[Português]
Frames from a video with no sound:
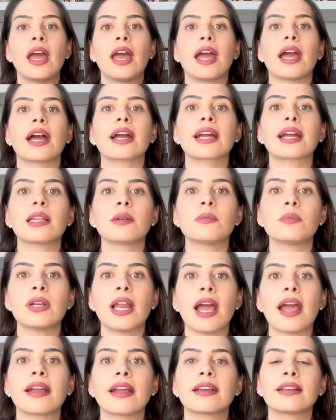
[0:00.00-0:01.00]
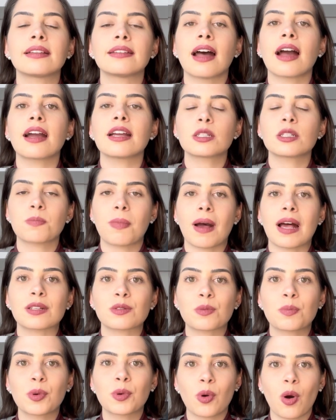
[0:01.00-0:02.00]
é aquela mulher que dá
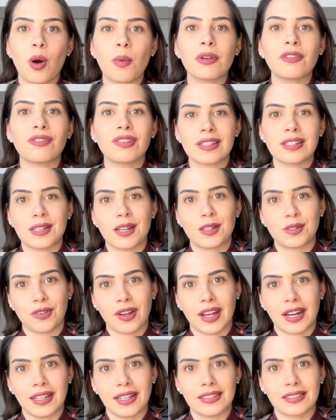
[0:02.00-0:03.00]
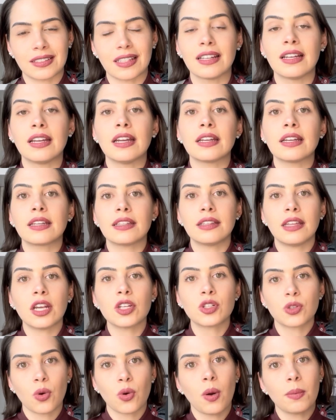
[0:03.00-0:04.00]
espaço para o homem fazer a diferença, que
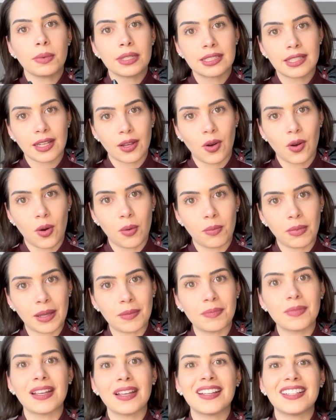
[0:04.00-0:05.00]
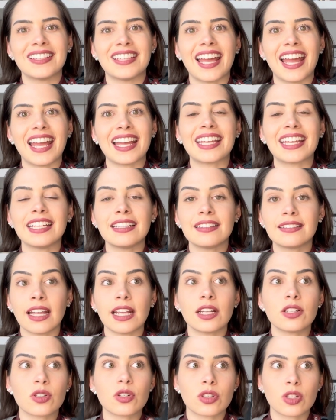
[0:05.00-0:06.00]
deixa o homem ser homem, né? Que
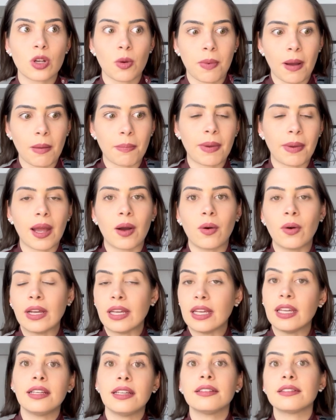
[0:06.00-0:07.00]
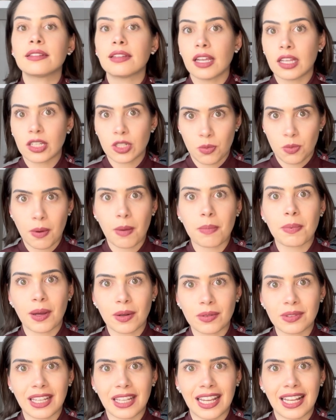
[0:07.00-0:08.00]
entende o seu papel e entende o
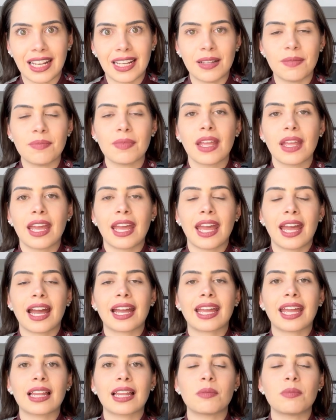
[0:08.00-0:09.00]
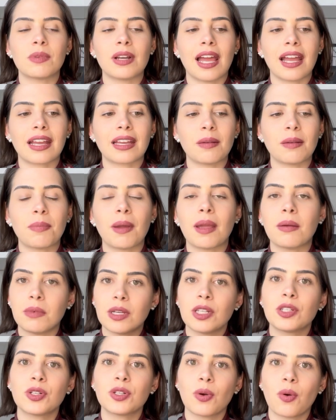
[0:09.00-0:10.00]
papel dele. É aquela mulher que
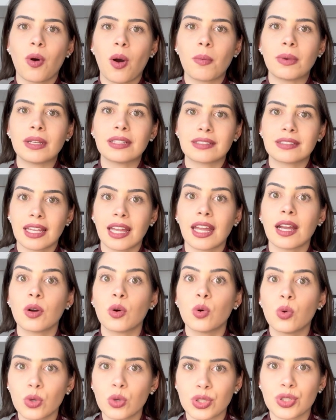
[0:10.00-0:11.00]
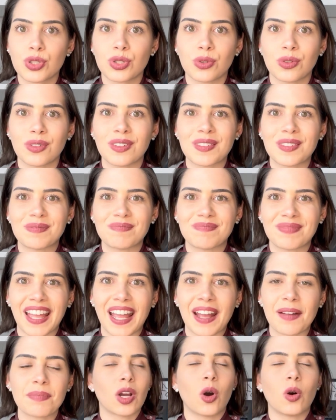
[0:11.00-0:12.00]
permite o homem ser útil,
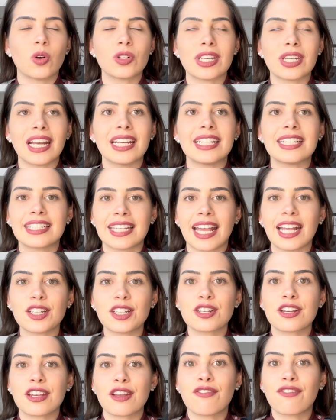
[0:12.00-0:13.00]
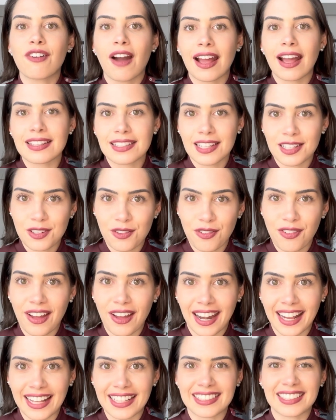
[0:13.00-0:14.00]
né? Onde ele sente que faz a
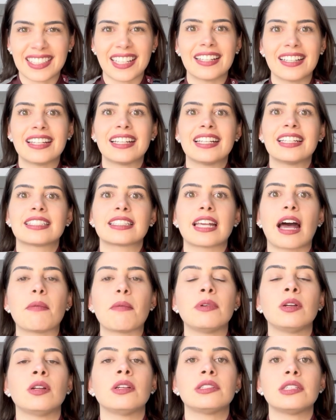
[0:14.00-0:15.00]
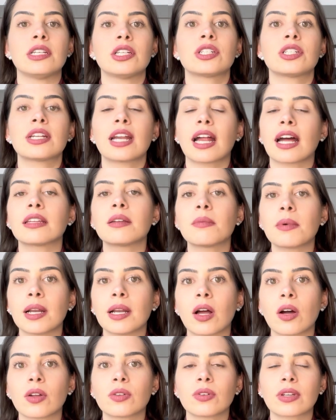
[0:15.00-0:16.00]
diferença sabe? Não existe nada
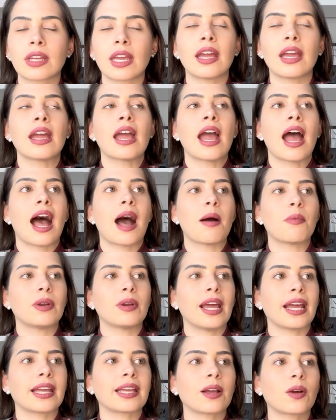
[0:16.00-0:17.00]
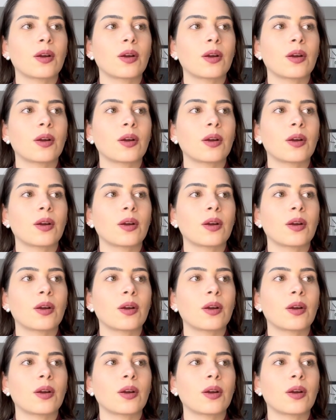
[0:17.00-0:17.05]
melhor do que a mulher que